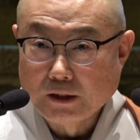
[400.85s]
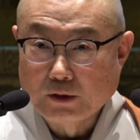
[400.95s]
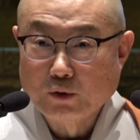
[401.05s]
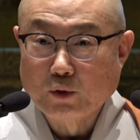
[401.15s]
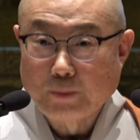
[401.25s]

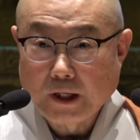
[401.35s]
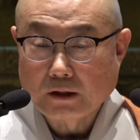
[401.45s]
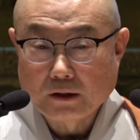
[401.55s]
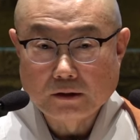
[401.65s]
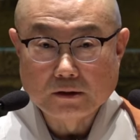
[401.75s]
그리고
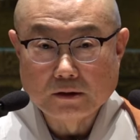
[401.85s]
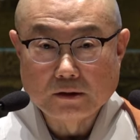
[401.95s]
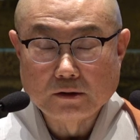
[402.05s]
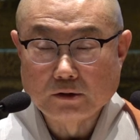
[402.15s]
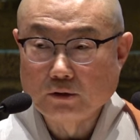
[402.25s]
백,
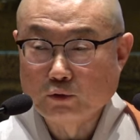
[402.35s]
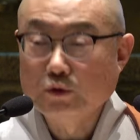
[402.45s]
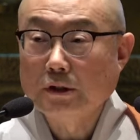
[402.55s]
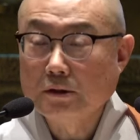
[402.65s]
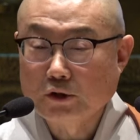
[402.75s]
그
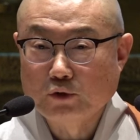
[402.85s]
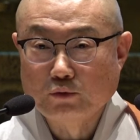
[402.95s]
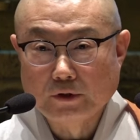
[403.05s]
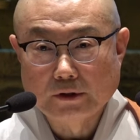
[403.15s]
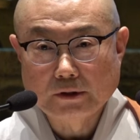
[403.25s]
육체적
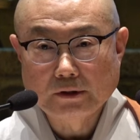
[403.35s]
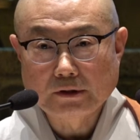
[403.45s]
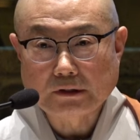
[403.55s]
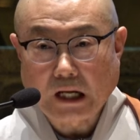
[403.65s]
기운들은